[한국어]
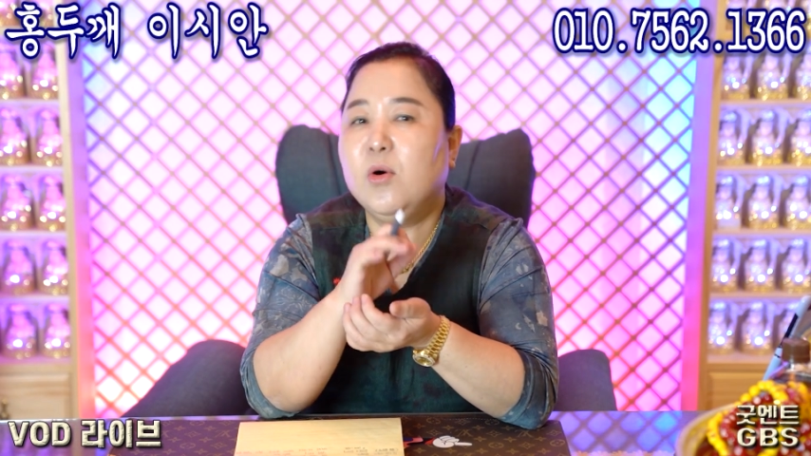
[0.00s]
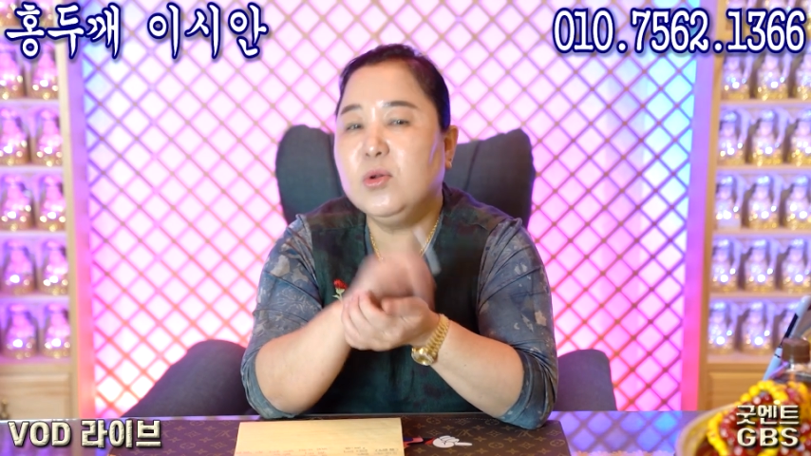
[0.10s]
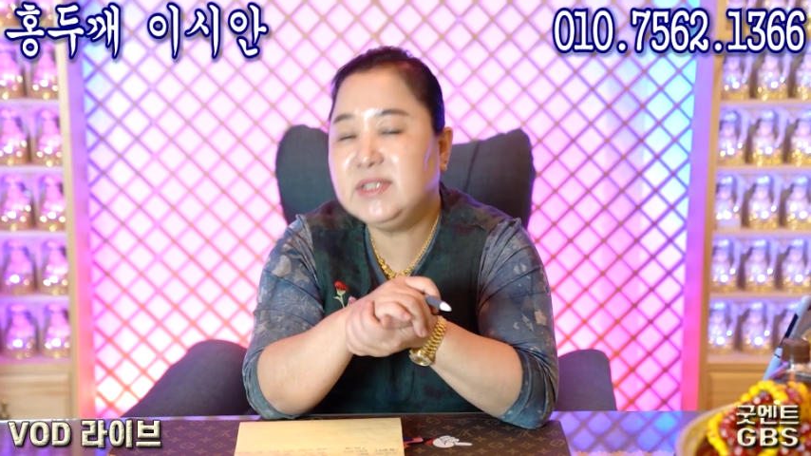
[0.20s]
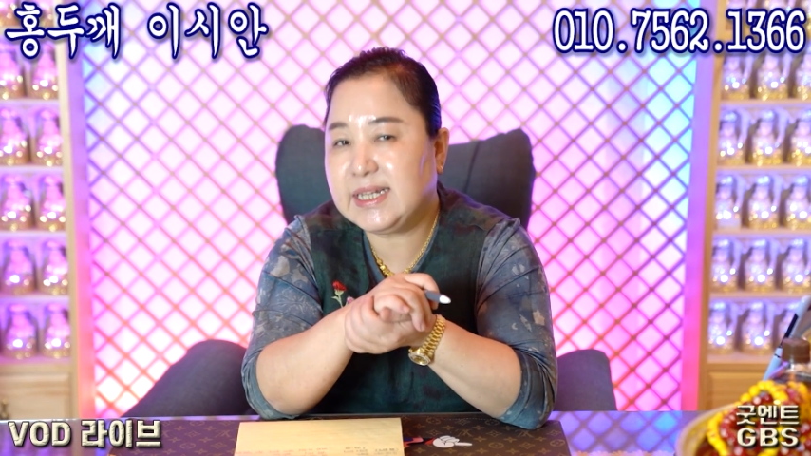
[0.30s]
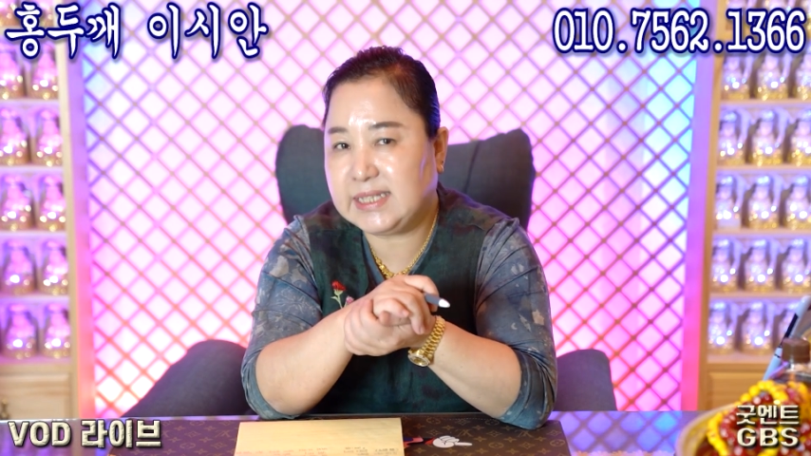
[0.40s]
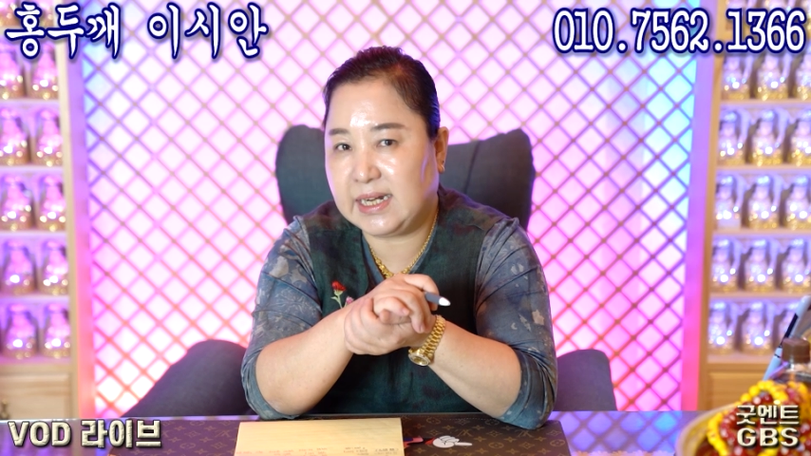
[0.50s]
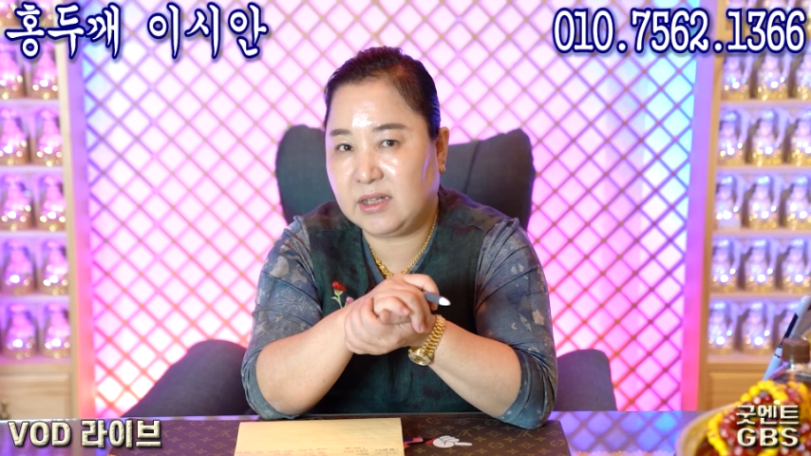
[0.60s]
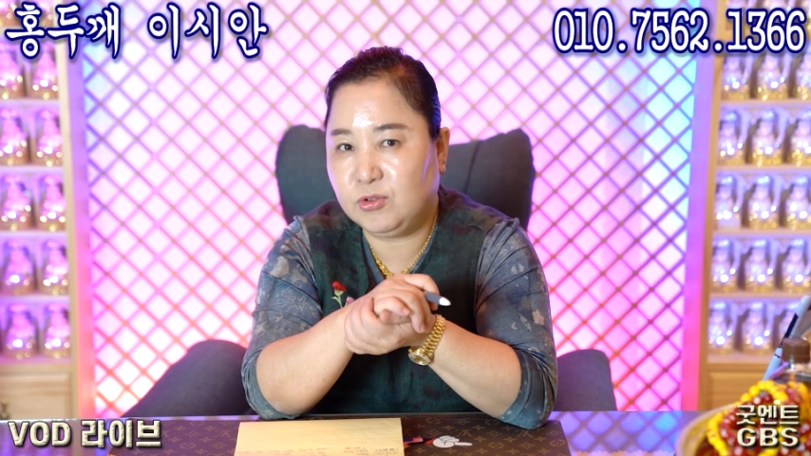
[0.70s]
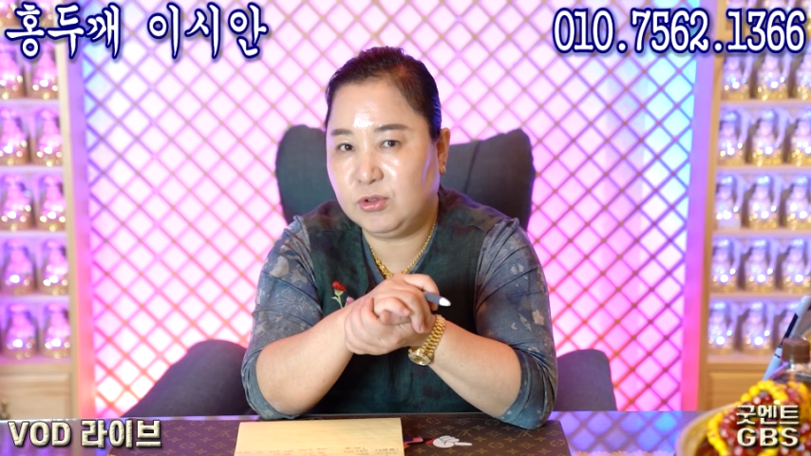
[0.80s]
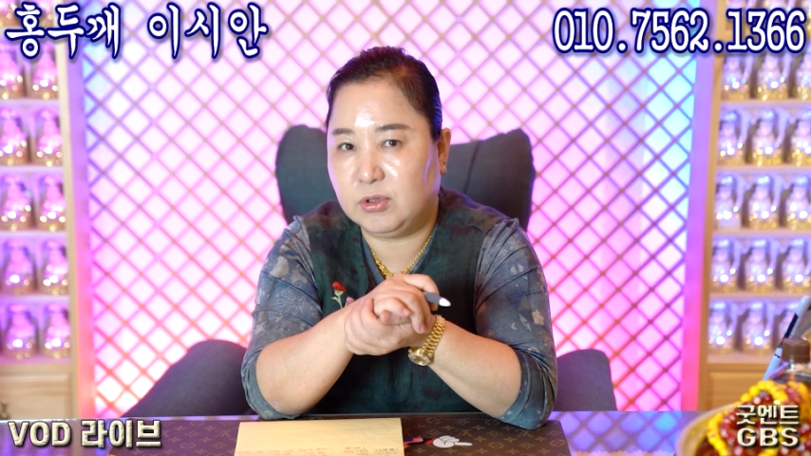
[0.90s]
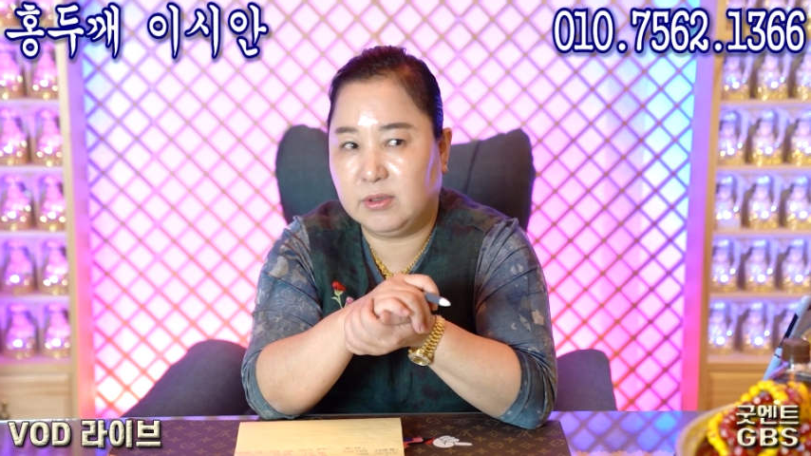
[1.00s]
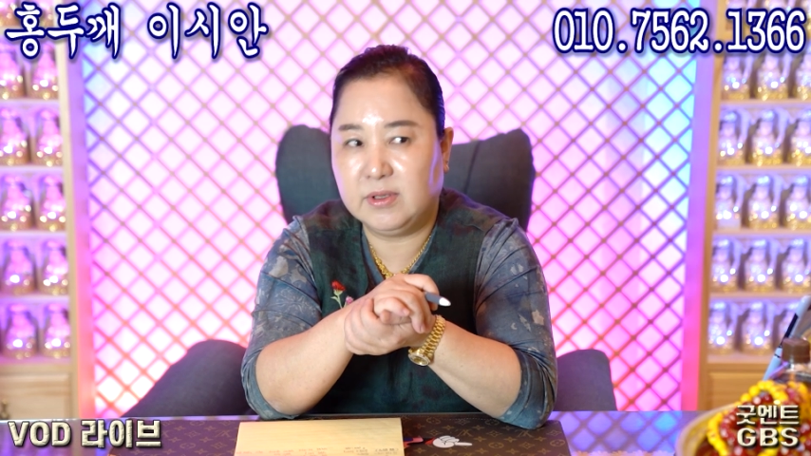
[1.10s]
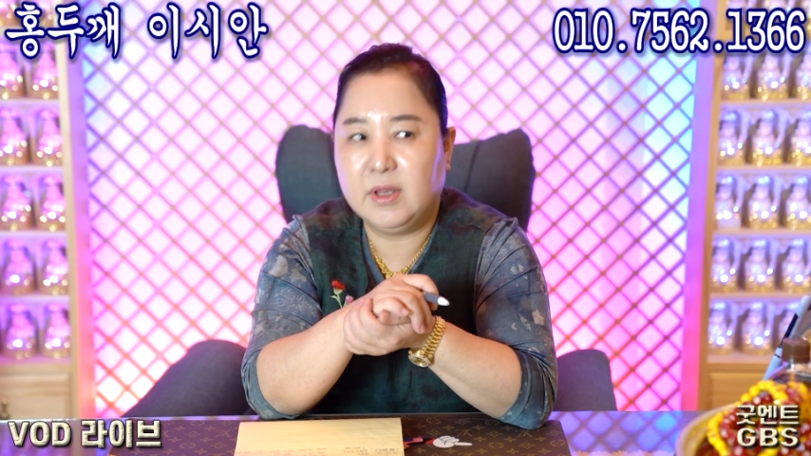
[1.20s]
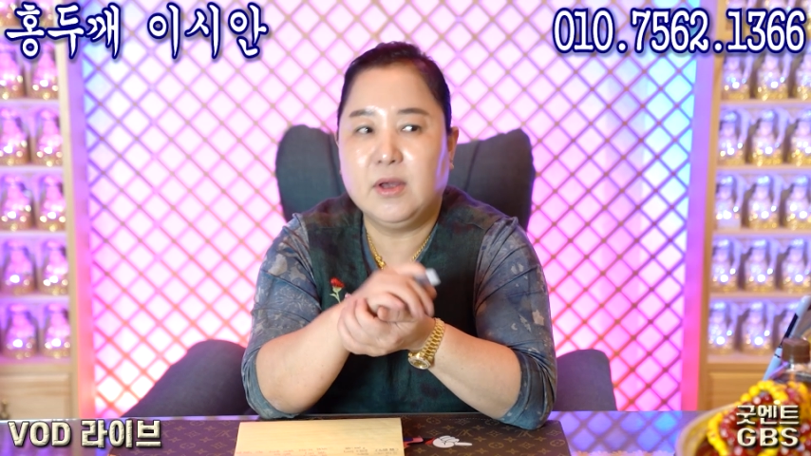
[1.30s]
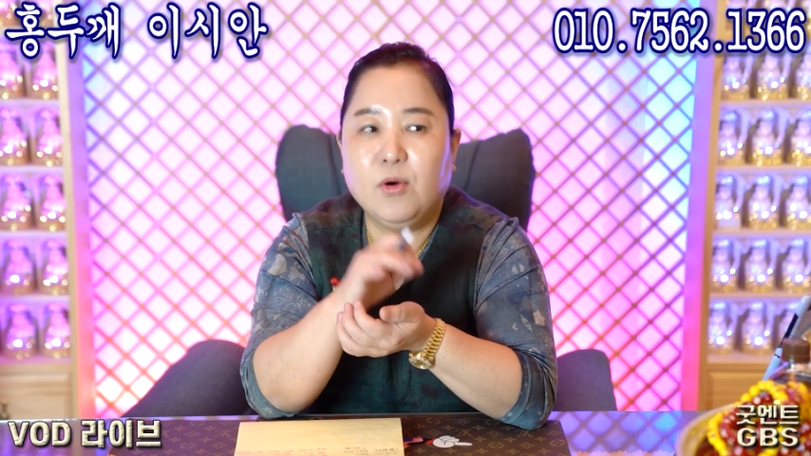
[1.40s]
혼자 살아도 혼자
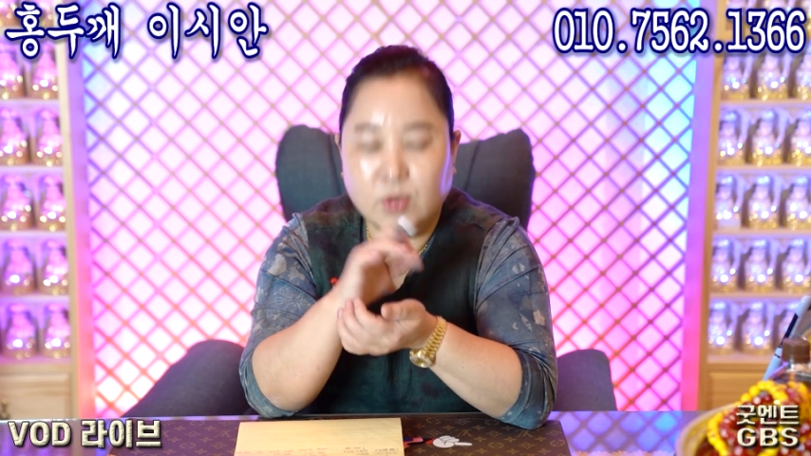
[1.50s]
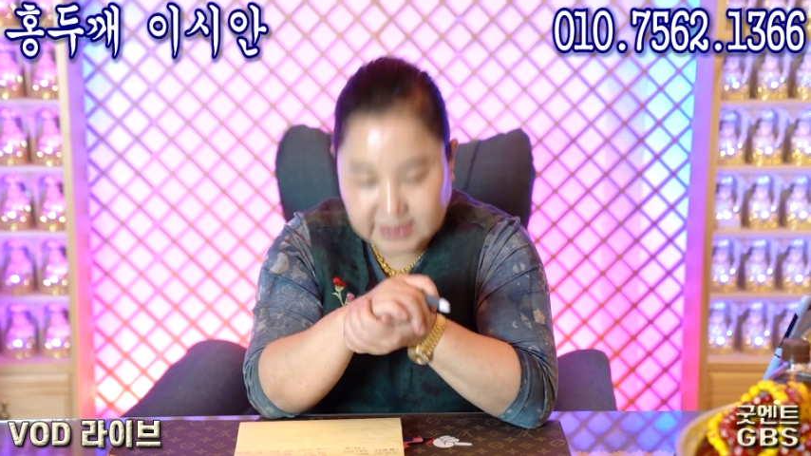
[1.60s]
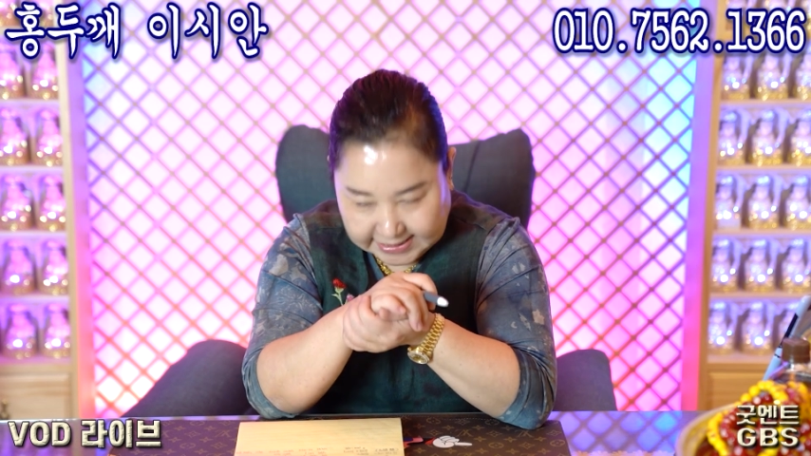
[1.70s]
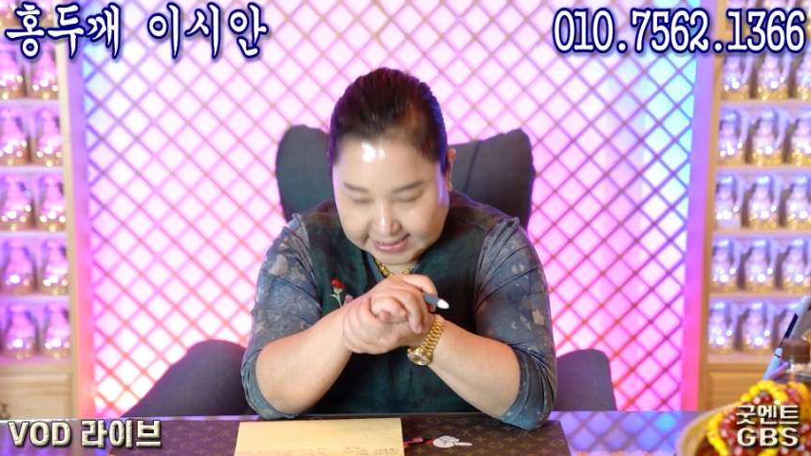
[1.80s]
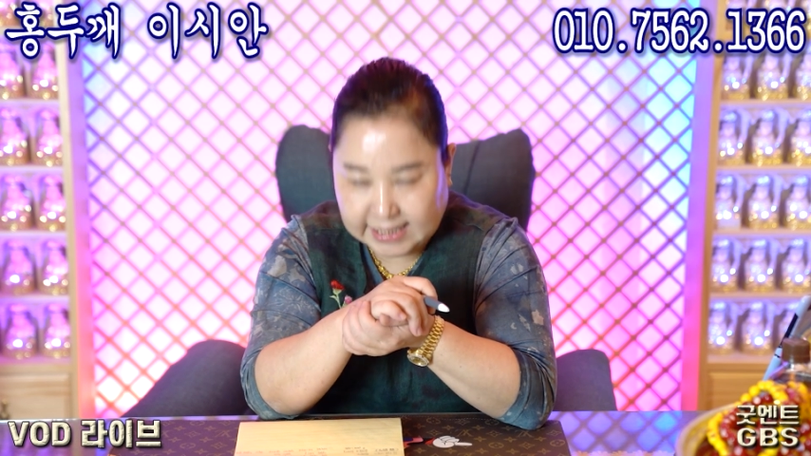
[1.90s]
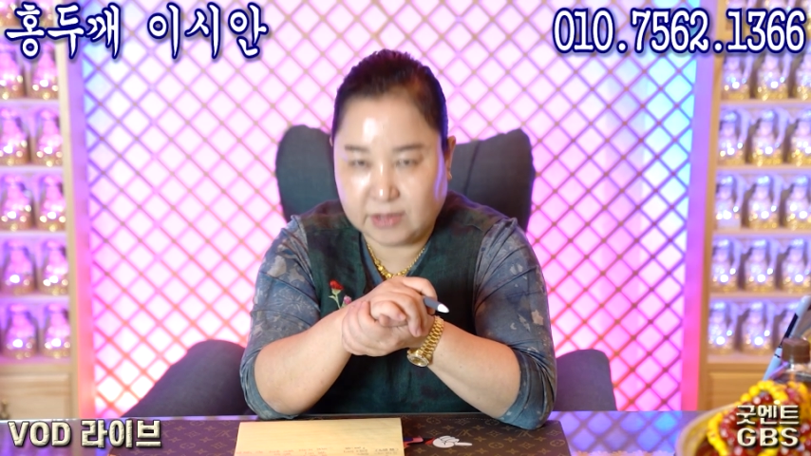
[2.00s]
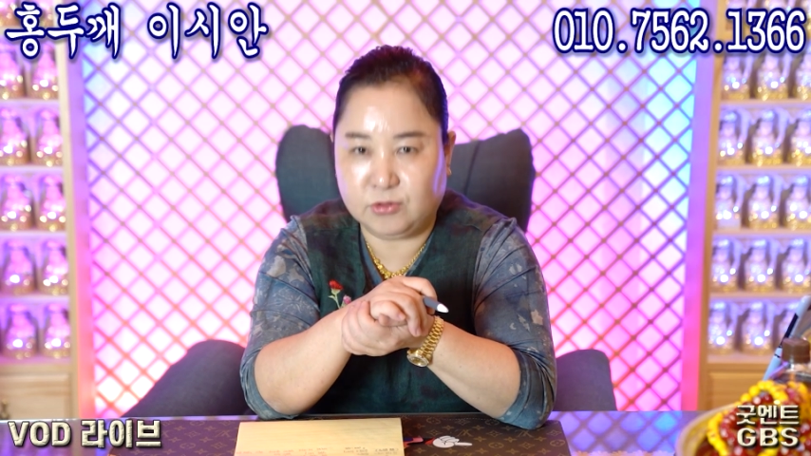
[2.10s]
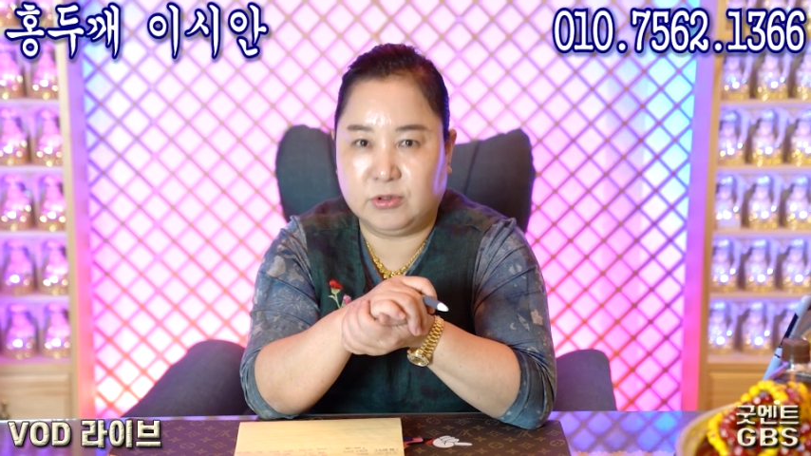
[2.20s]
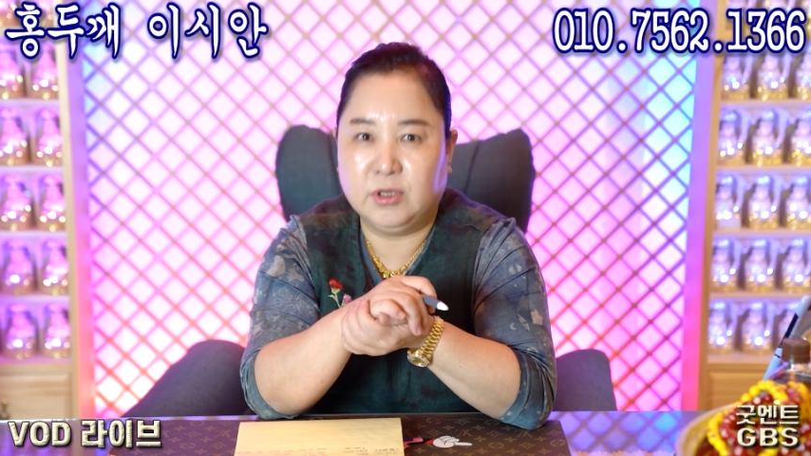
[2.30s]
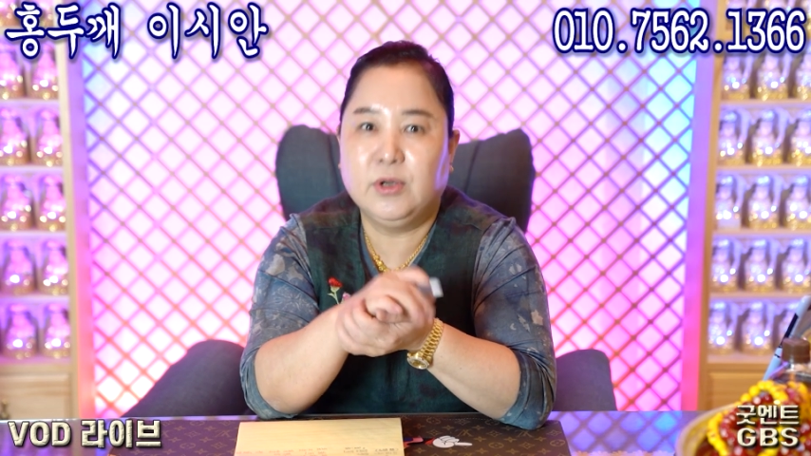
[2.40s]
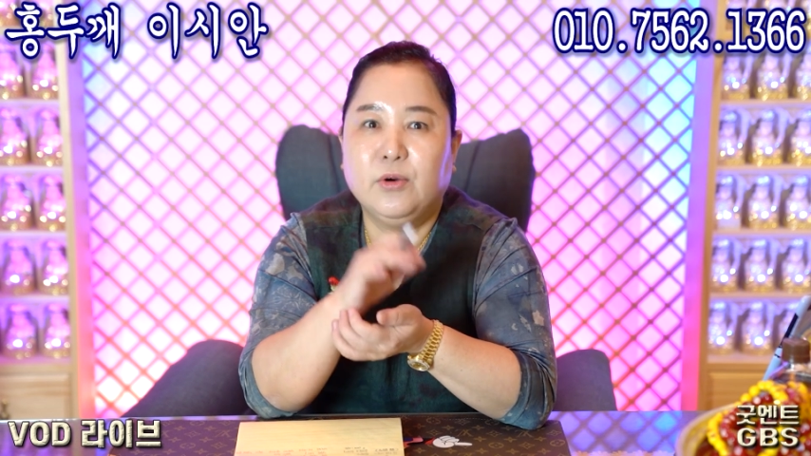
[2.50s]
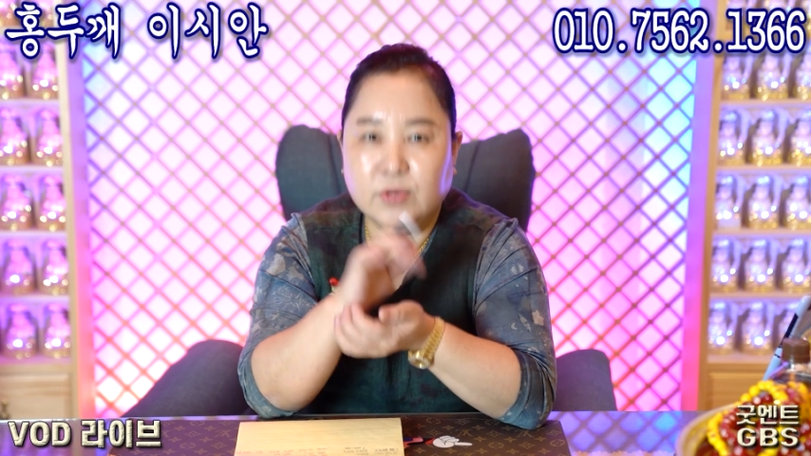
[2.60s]
살아도 혼자 살아도 네.